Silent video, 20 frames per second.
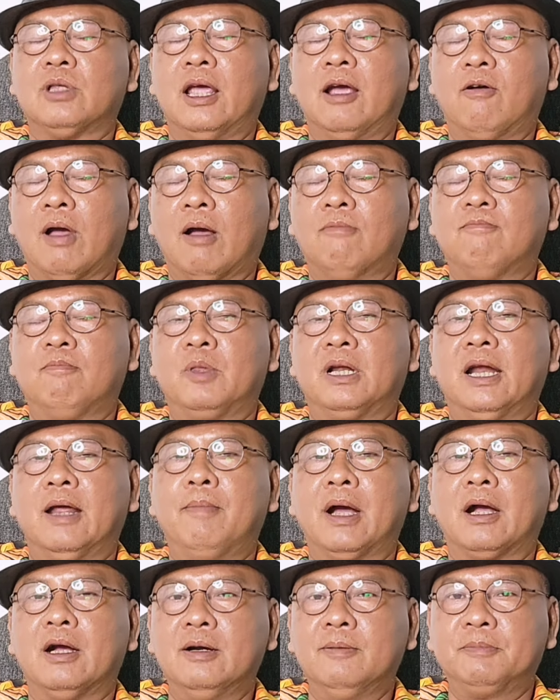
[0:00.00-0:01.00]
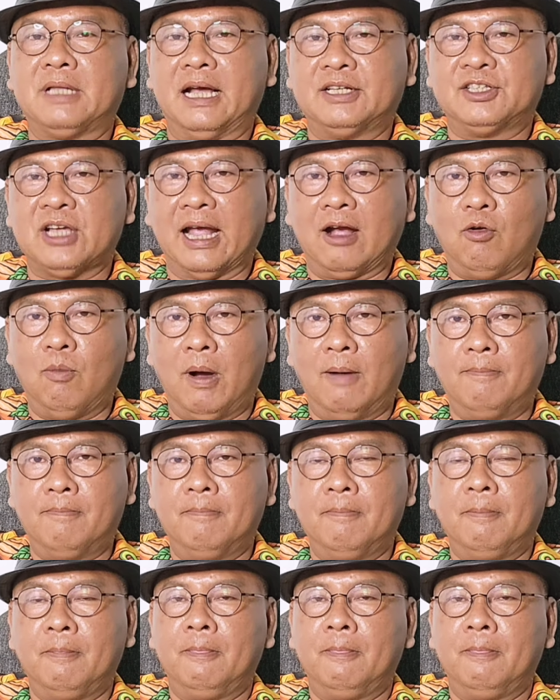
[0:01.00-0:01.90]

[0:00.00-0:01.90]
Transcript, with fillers: theo ông để mà cướp tài sản của bấm.